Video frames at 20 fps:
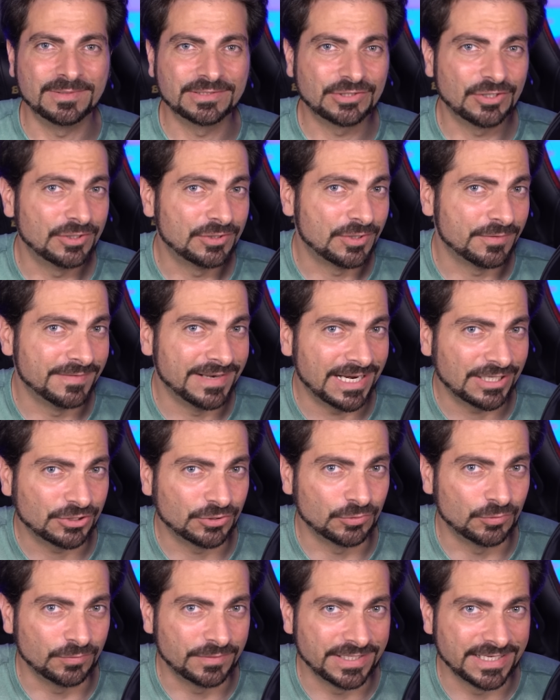come al solito vi
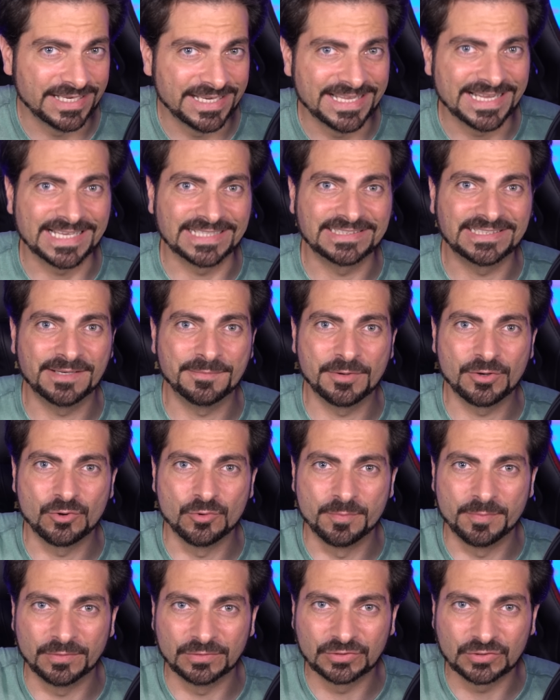lascio tutti i link assieme ai
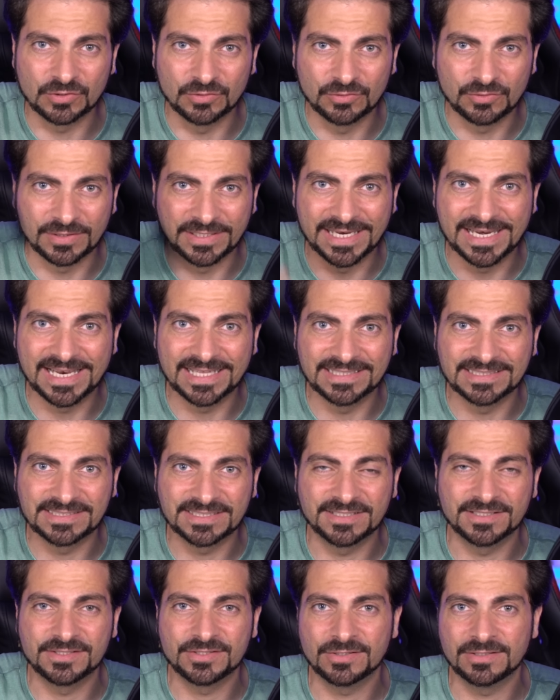coupon sconto nella
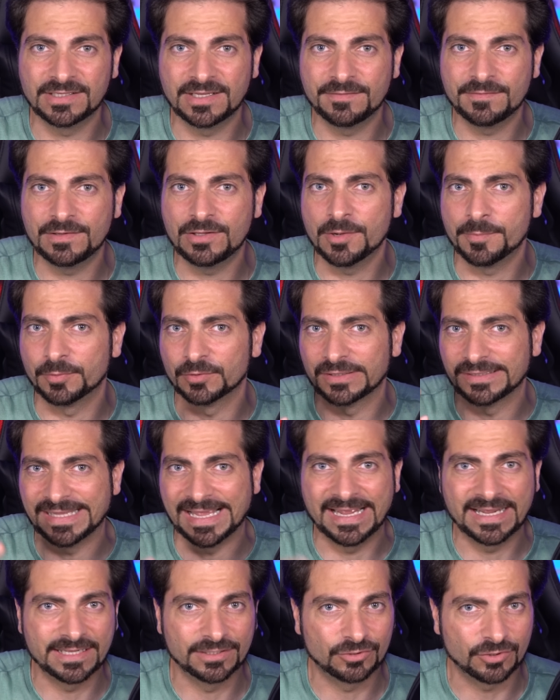descrizione del video, potete
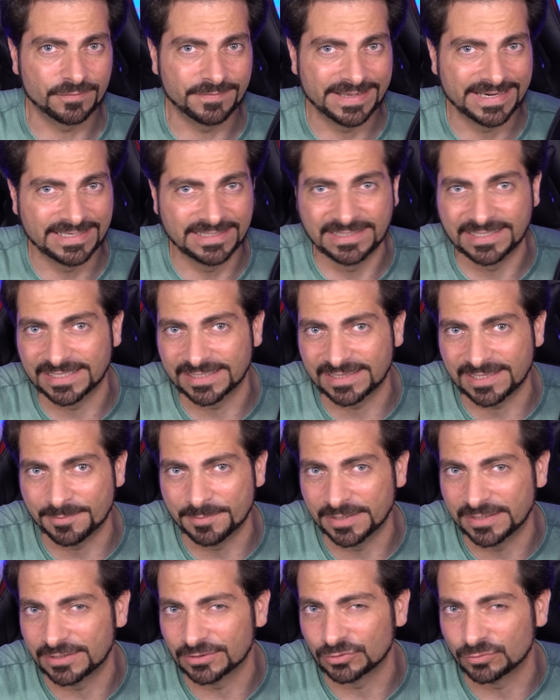anche trovarli
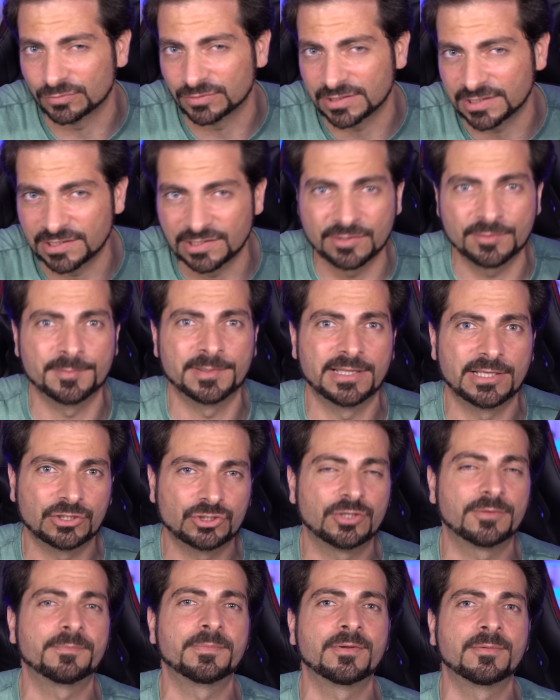direttamente su
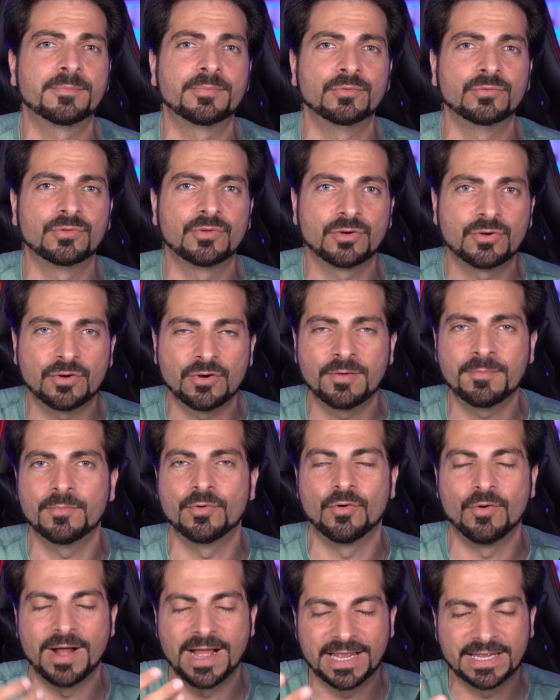sindromedashopping.com
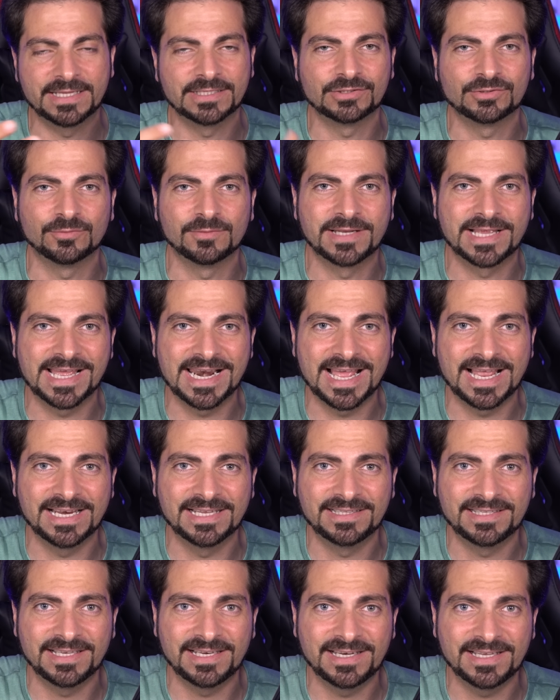o anche sul
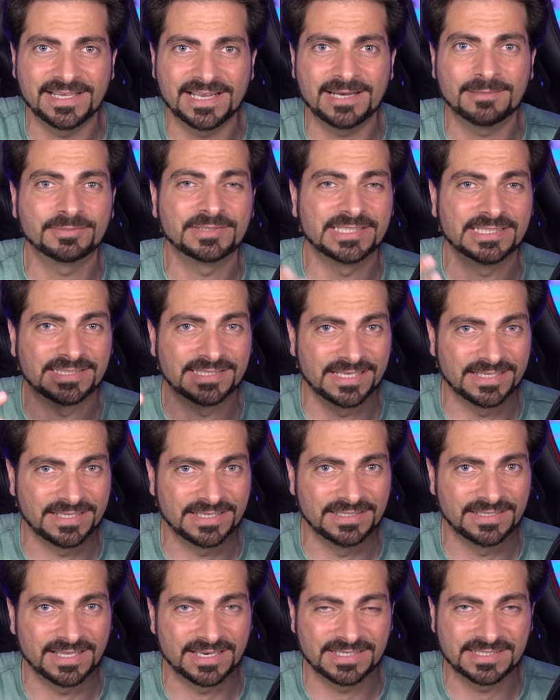canale Telegram Instagram. Se siete
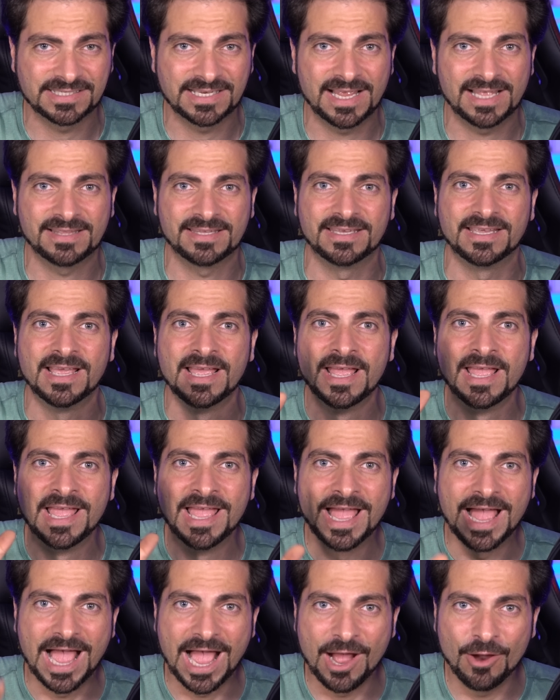interessati
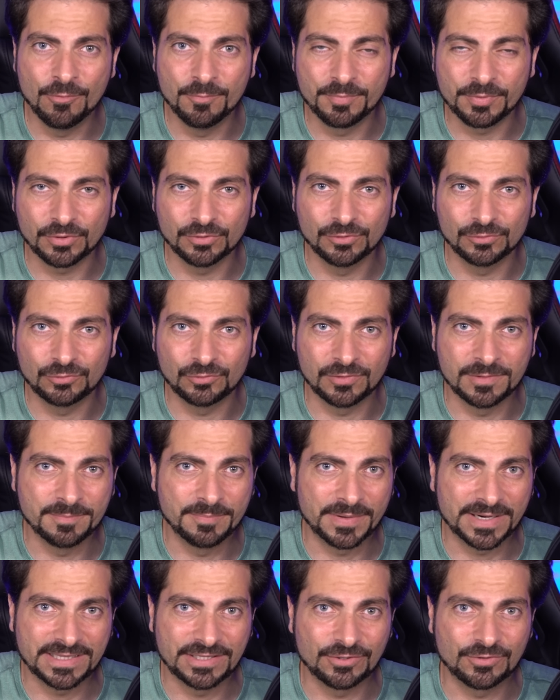a un prodotto in
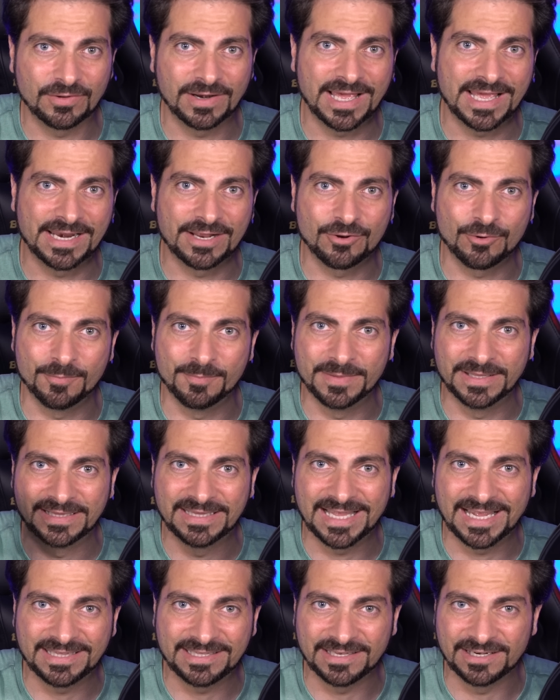particolare
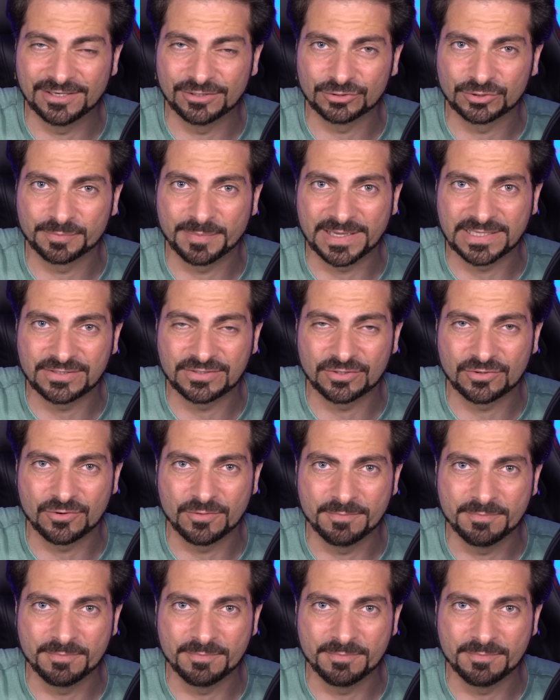commentate nello spazio